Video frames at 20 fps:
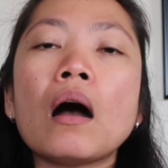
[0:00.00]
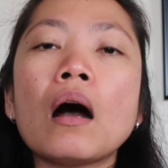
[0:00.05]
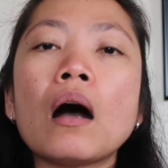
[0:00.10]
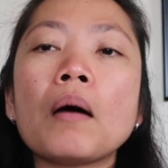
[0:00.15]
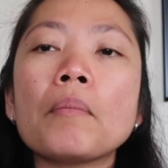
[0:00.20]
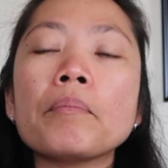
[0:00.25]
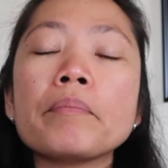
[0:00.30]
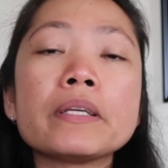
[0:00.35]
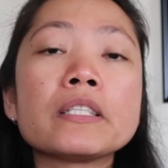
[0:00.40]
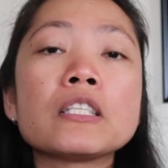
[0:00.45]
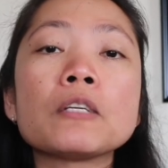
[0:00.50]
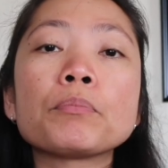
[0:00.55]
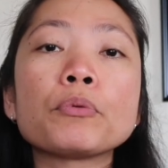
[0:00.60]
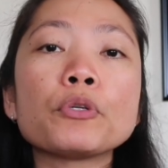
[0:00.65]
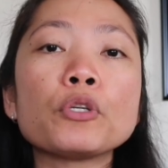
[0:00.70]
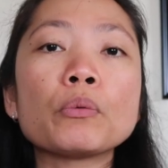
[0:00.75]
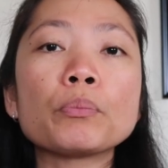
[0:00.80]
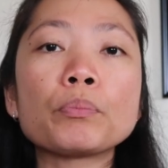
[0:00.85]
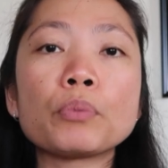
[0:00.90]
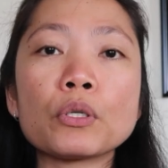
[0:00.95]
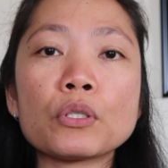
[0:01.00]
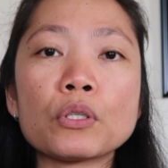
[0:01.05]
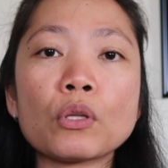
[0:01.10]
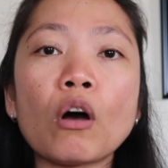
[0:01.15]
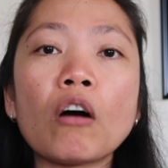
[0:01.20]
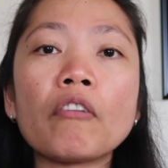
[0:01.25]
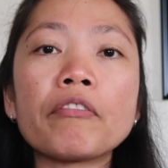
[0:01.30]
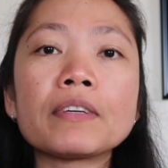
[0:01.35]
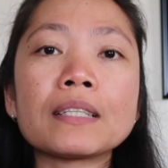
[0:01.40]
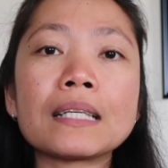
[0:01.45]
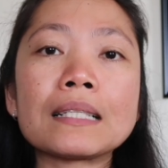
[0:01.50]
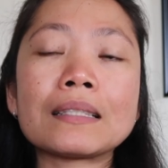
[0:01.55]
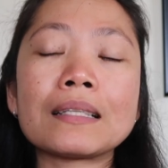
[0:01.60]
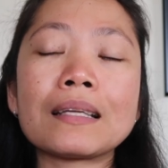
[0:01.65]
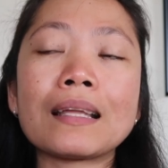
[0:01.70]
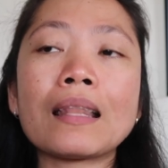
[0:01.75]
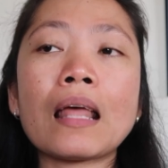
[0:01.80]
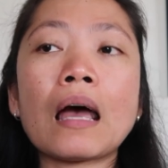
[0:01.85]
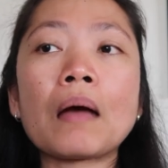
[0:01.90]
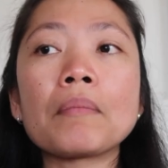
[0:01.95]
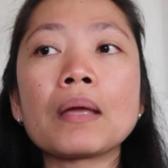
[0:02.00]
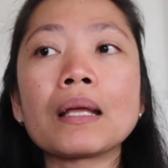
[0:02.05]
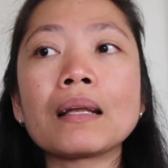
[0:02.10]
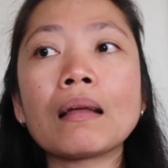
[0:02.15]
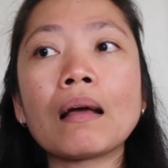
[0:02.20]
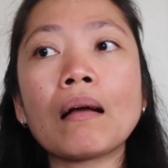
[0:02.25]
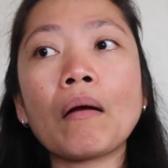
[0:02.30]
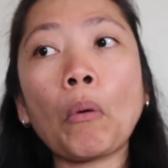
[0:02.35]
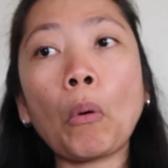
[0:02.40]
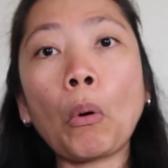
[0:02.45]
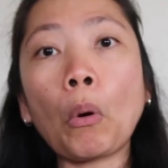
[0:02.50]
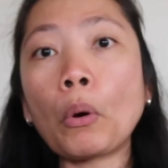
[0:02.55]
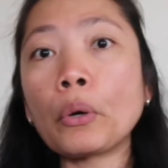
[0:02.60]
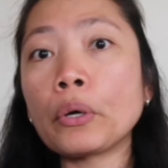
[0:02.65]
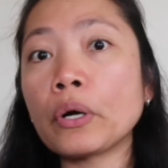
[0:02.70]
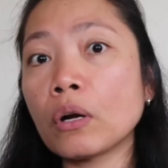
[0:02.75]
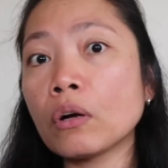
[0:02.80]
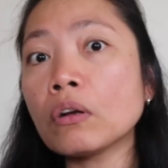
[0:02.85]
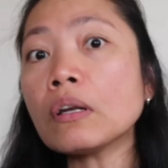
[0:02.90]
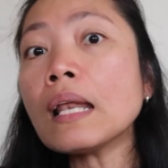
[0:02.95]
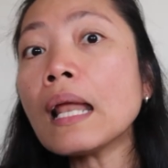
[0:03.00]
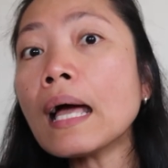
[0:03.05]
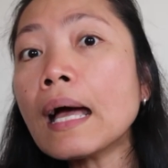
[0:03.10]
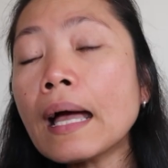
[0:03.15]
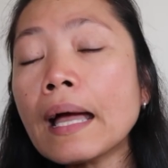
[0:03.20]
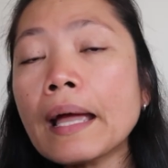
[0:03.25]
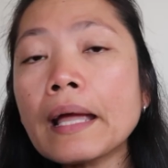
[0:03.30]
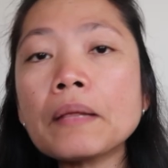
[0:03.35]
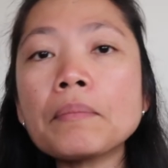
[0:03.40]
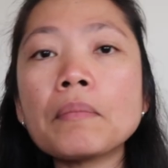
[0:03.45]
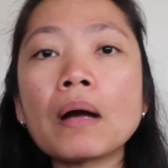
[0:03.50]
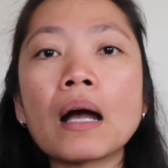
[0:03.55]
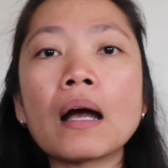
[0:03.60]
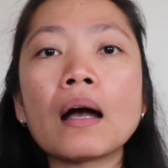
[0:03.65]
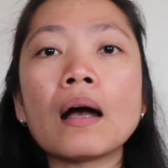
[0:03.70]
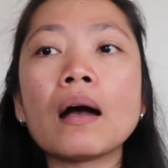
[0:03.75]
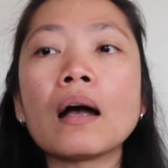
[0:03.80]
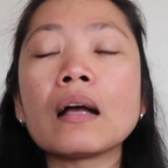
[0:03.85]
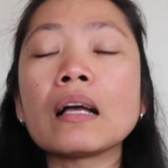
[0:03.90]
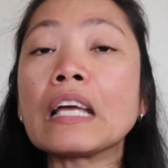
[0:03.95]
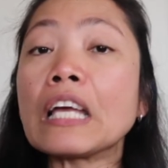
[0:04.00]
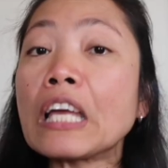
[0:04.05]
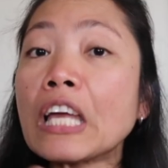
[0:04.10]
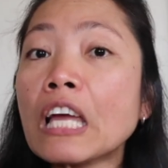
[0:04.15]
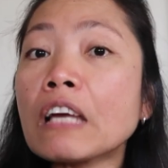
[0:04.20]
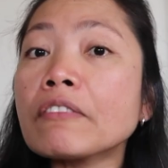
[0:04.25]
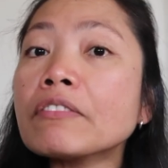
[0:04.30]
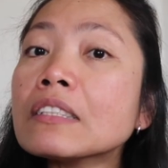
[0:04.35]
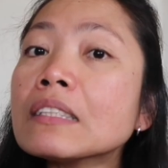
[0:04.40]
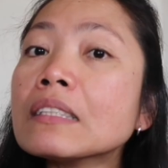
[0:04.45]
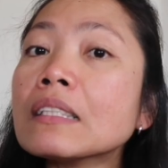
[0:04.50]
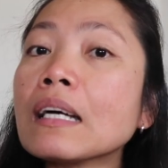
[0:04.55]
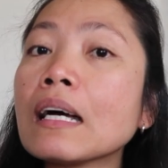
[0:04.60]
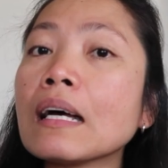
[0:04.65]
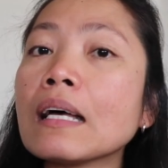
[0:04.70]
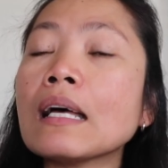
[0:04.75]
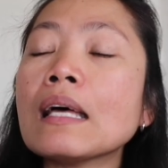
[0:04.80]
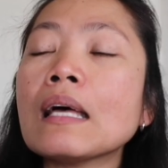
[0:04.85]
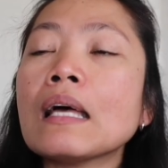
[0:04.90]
uh, busy po yung post office kasi daming nag-order online, mga gifts na